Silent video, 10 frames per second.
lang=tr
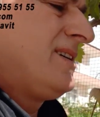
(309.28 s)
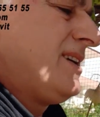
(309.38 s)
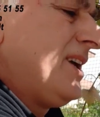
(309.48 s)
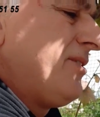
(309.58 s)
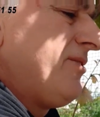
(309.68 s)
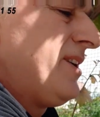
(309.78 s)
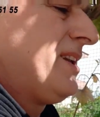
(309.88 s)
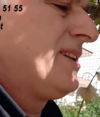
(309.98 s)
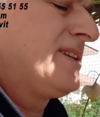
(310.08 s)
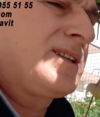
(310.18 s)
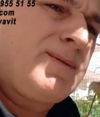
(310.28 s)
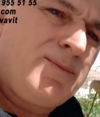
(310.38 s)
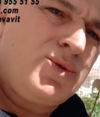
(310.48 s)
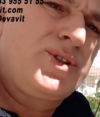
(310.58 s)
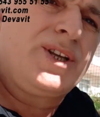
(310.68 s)
Yani verildiği zaman
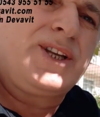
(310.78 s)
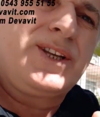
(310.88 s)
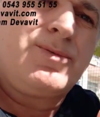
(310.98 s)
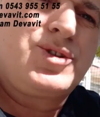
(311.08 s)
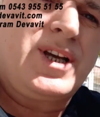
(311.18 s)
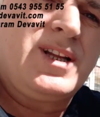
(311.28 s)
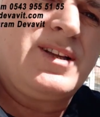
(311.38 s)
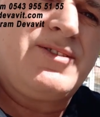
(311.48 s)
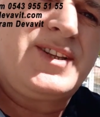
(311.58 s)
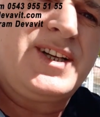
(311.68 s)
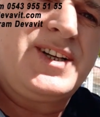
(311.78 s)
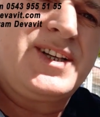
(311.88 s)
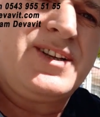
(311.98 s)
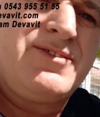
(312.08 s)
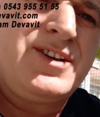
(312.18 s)
müşteriye de bu şekilde
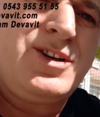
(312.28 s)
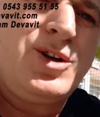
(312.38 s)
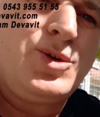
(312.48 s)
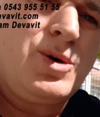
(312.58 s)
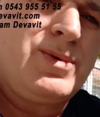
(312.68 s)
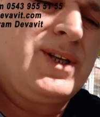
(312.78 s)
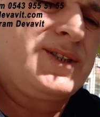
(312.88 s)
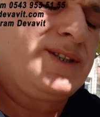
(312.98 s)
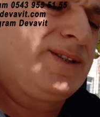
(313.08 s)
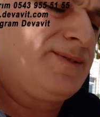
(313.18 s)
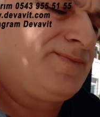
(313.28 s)
veterinerden veriliyor. Nobilis'in.